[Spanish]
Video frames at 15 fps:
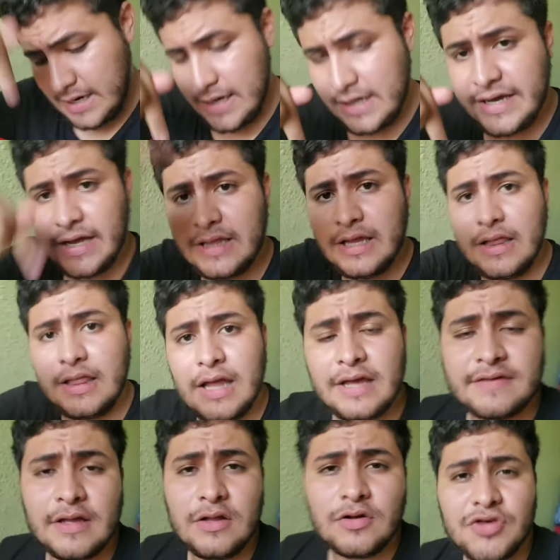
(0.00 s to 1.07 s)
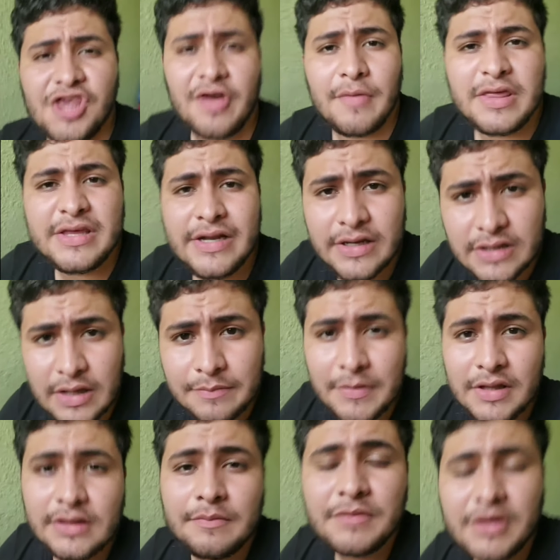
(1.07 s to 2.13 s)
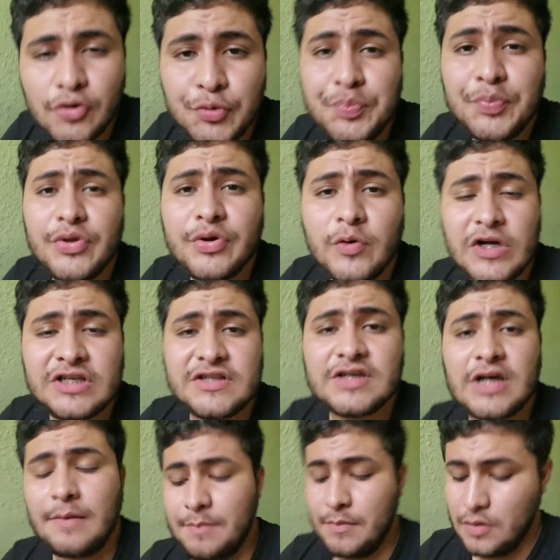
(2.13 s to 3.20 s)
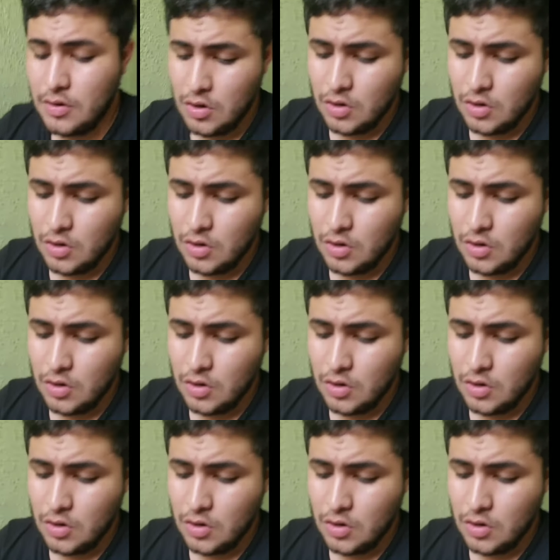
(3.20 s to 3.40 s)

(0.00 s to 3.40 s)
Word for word: Clican al enlace, los lleva directamente a mi grupo de WhatsApp.